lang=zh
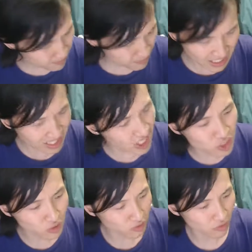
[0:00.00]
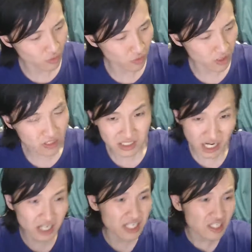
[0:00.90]
在各种，
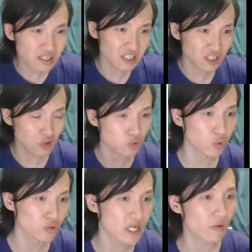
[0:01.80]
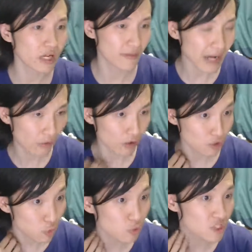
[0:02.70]
而且这是一种图像化的把握、
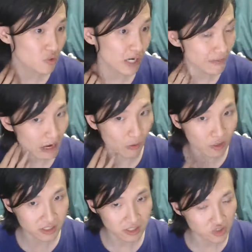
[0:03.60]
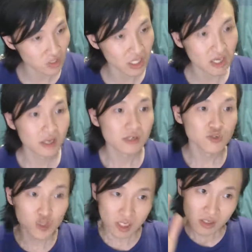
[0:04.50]
图示化的把握，就
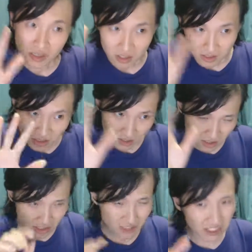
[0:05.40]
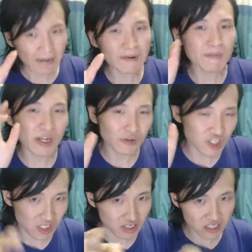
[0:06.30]
就是他们没有意
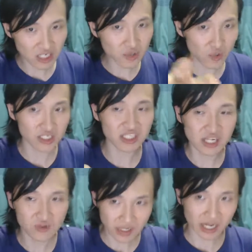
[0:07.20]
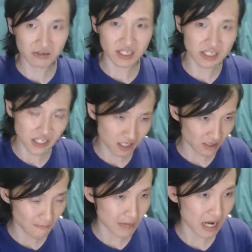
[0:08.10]
识到实证主义、经验主义，还有那些
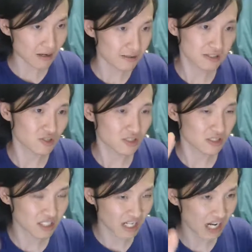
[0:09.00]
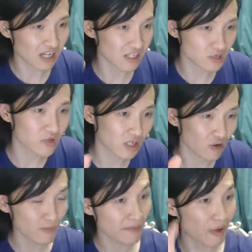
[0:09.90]
马，就是新康德主义，
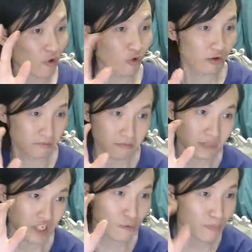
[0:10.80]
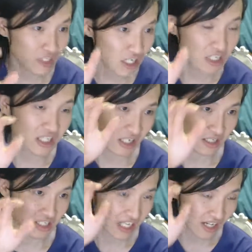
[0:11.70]
后面包括那种不真诚的
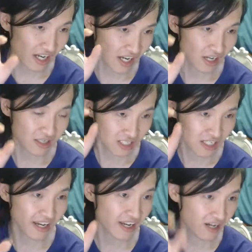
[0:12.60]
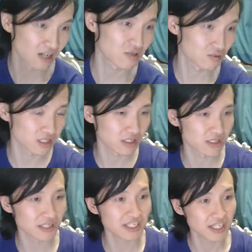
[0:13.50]
新黑、新黑格尔主义
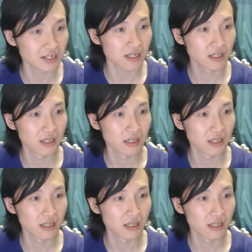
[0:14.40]
那些人